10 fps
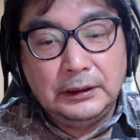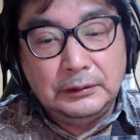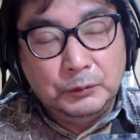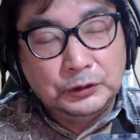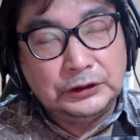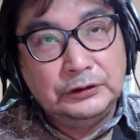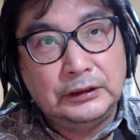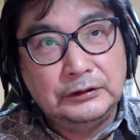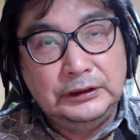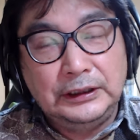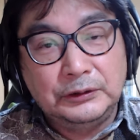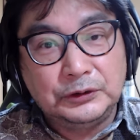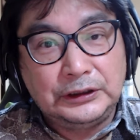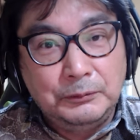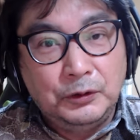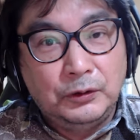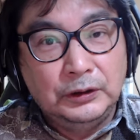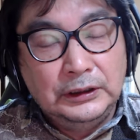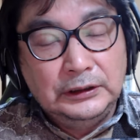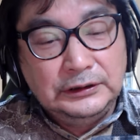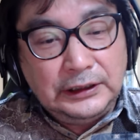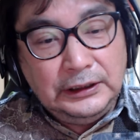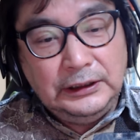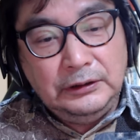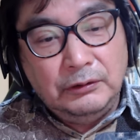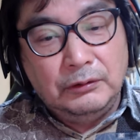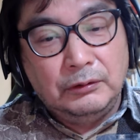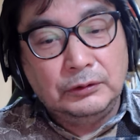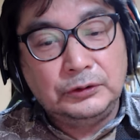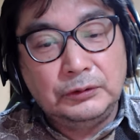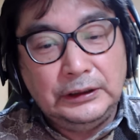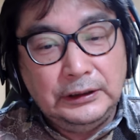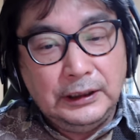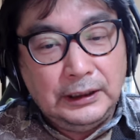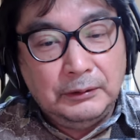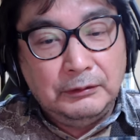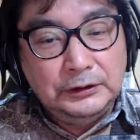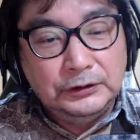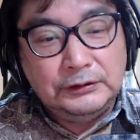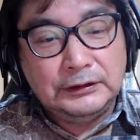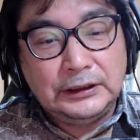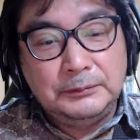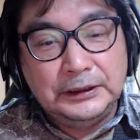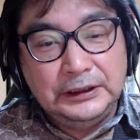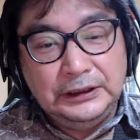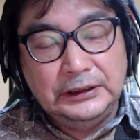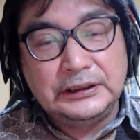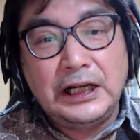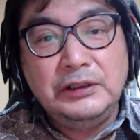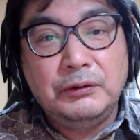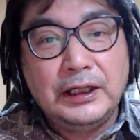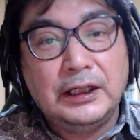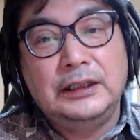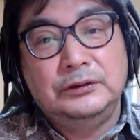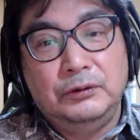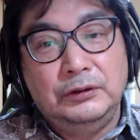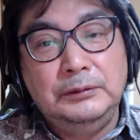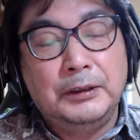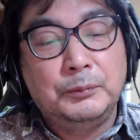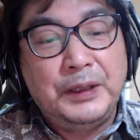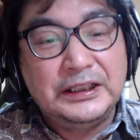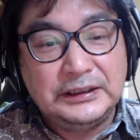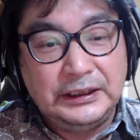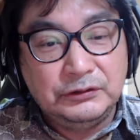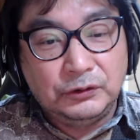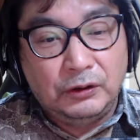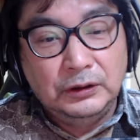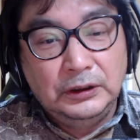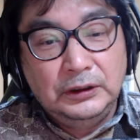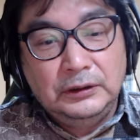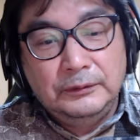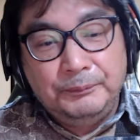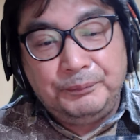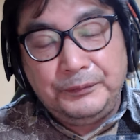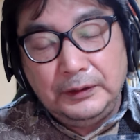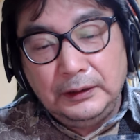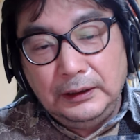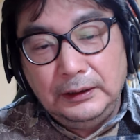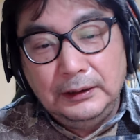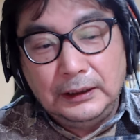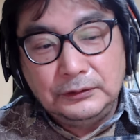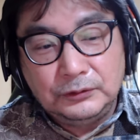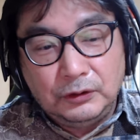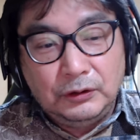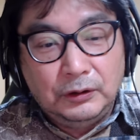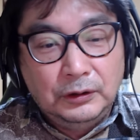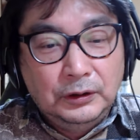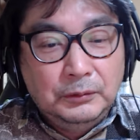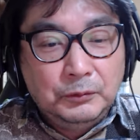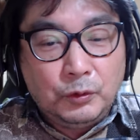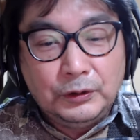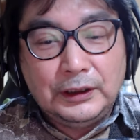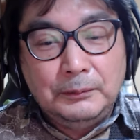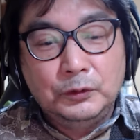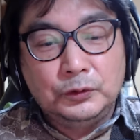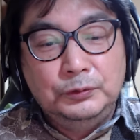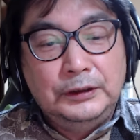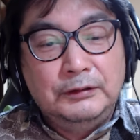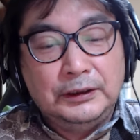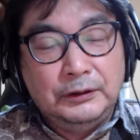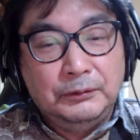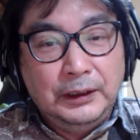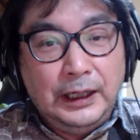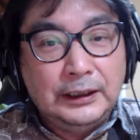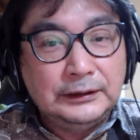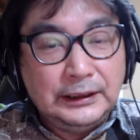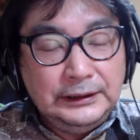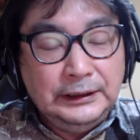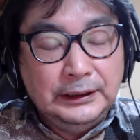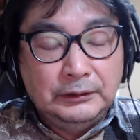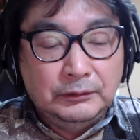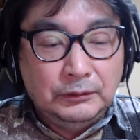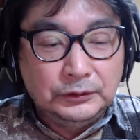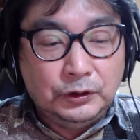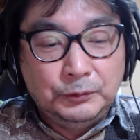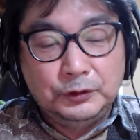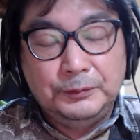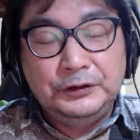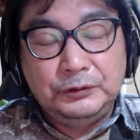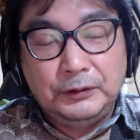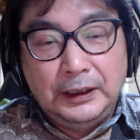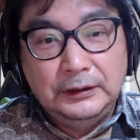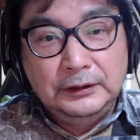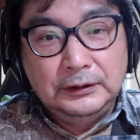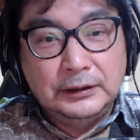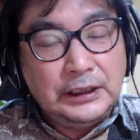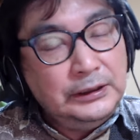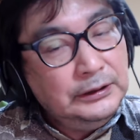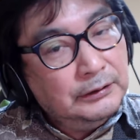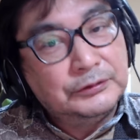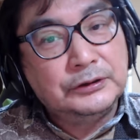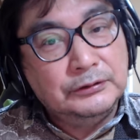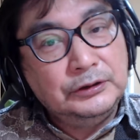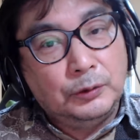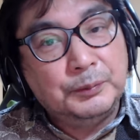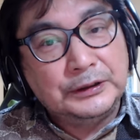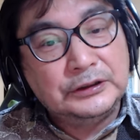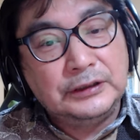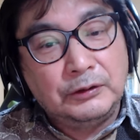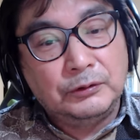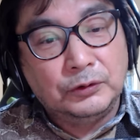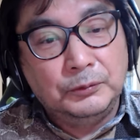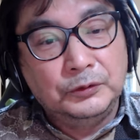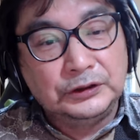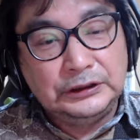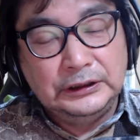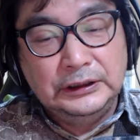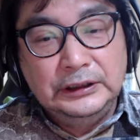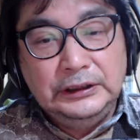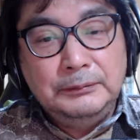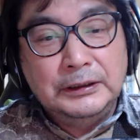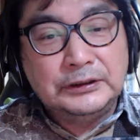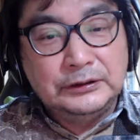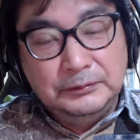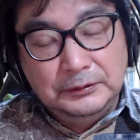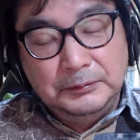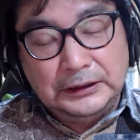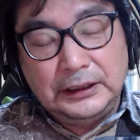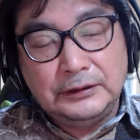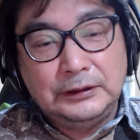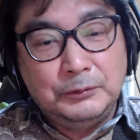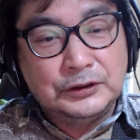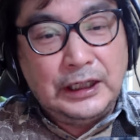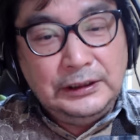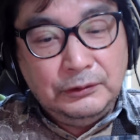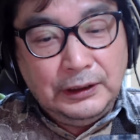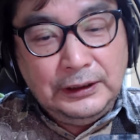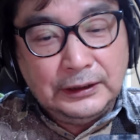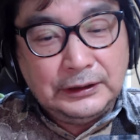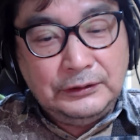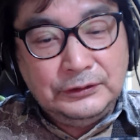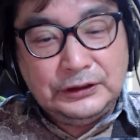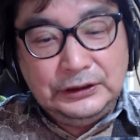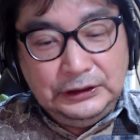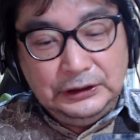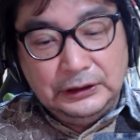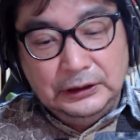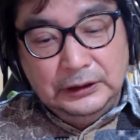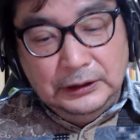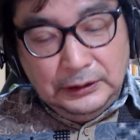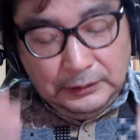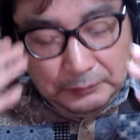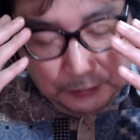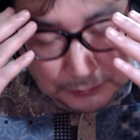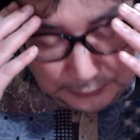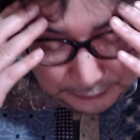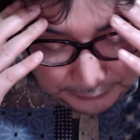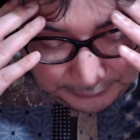もし900人だとしても、全員の補償金が行き渡るまでに3、4年かかるのよ。今のペースでいくと。うん。で、なると、もうこれからもっと増えるわけよね。新たに、補償を求める人が。だから1000人は普通に突破するだろうと思うし、今すぐ待たなくても3、4年やってるうちに、もうなんていうか